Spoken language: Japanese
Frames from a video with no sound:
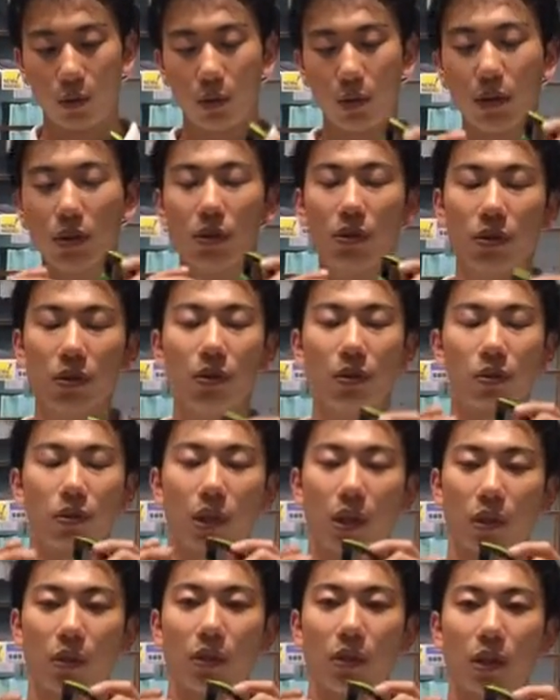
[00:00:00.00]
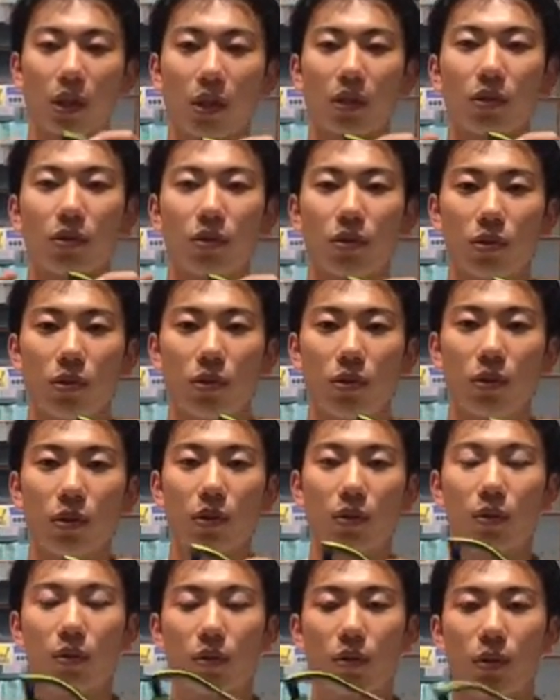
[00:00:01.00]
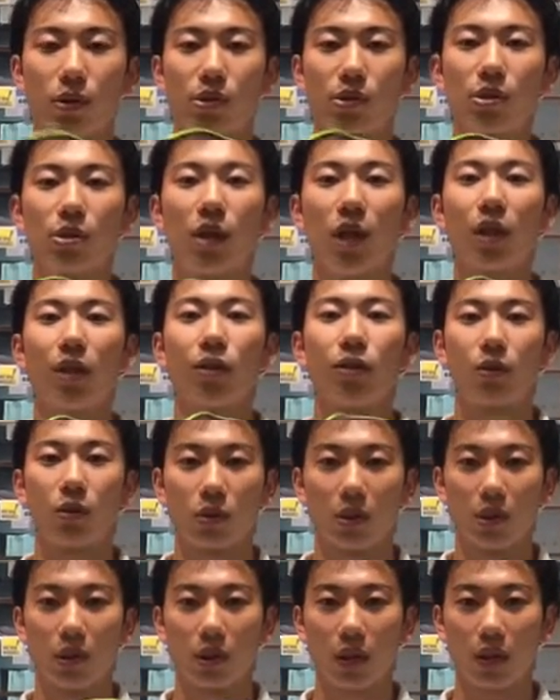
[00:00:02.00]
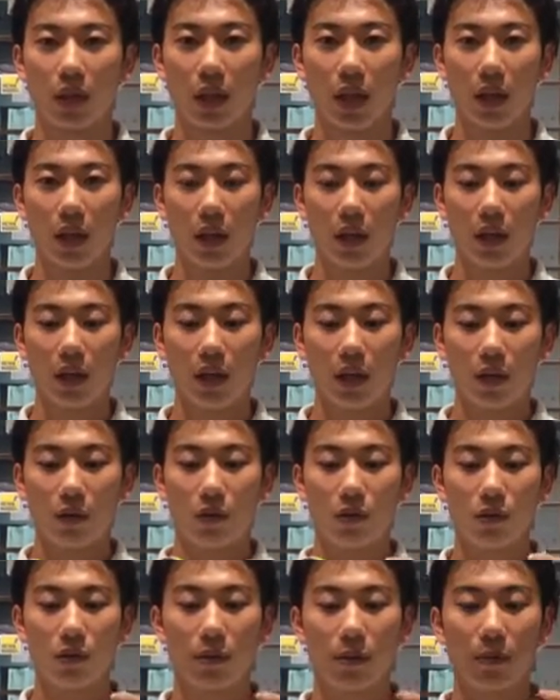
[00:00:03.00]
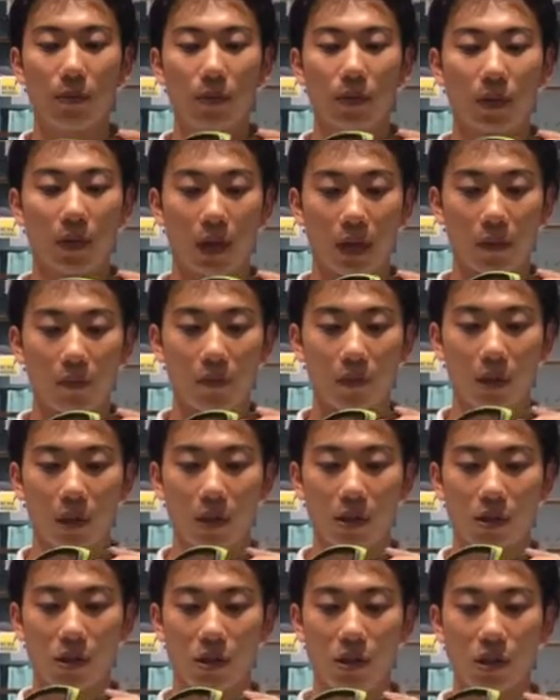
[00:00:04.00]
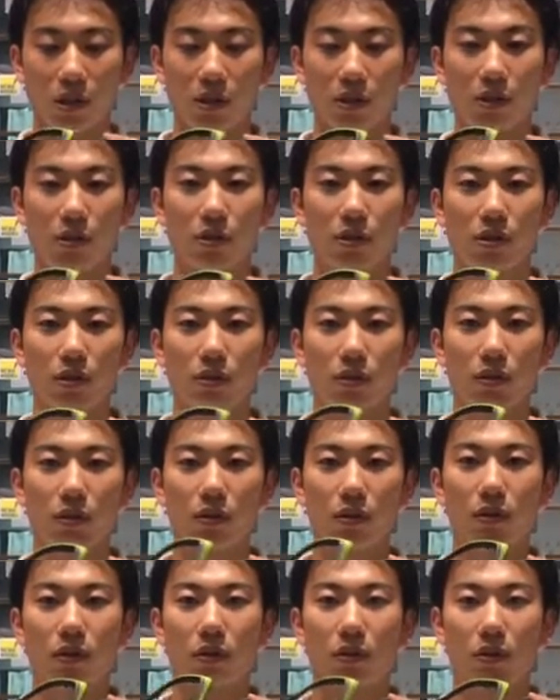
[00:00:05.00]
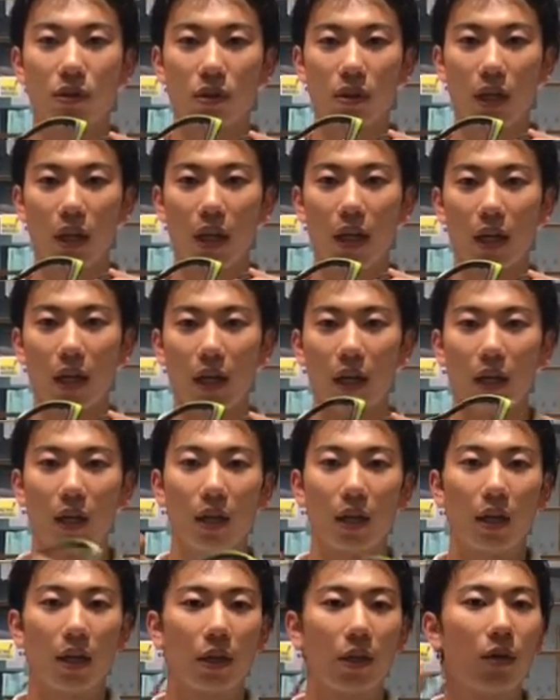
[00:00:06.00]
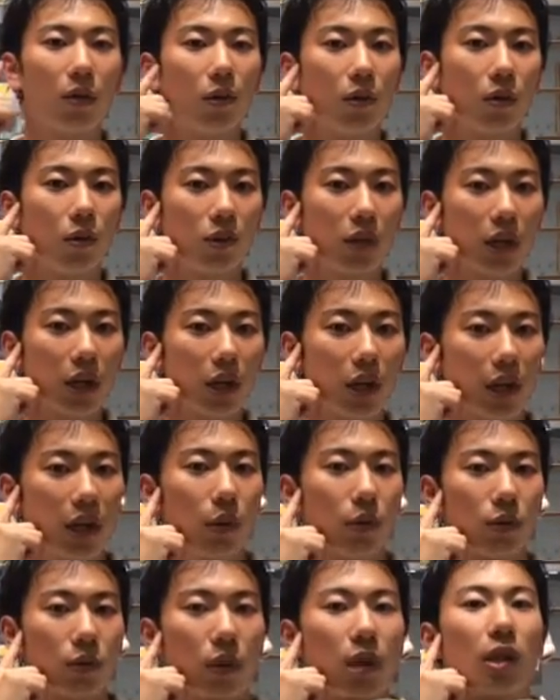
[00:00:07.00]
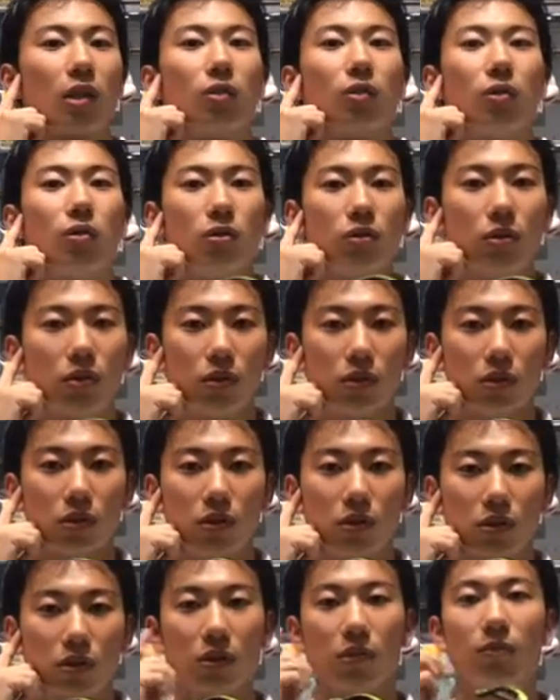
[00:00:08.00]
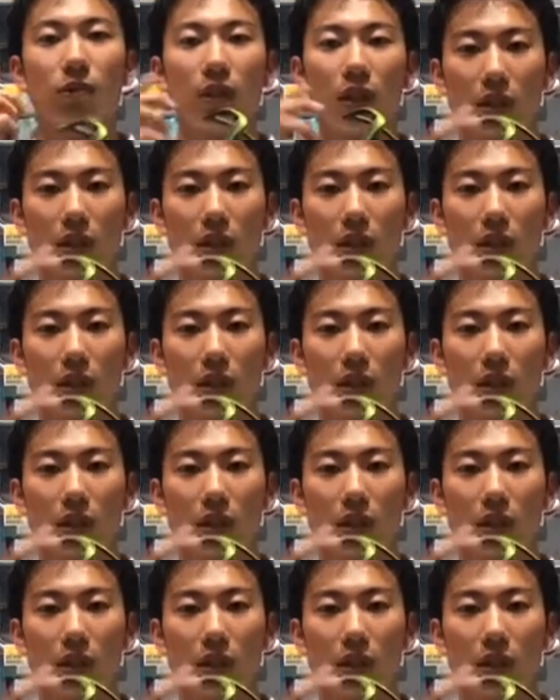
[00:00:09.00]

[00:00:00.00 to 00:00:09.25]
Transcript: どういうふうに音が聞こえるかっていうとこれ骨伝導って言ってこの部分が振動することによって骨から音が聞こえるという仕組みで